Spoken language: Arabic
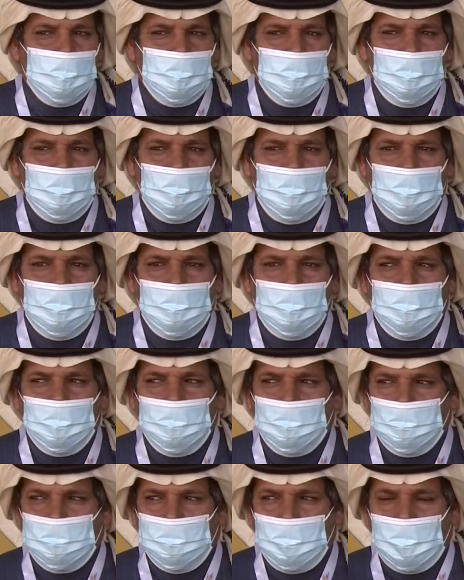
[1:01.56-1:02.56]
آه،
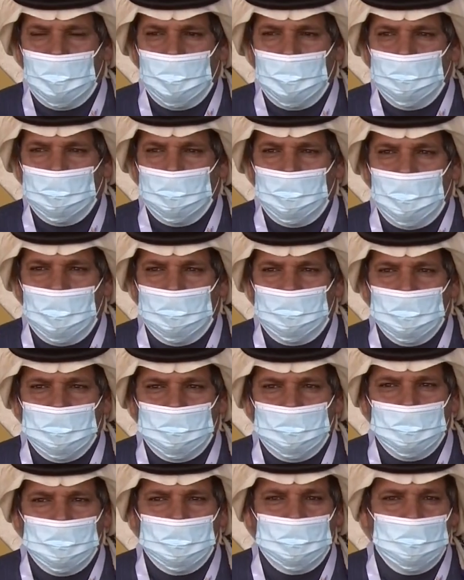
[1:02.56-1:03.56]
ومعنا
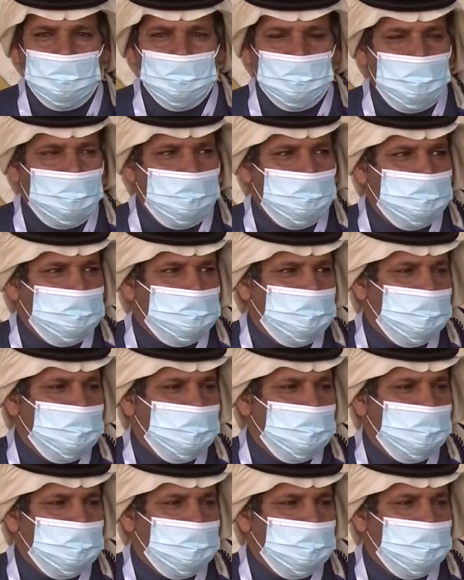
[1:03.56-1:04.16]
منافس في الشوط اللي هو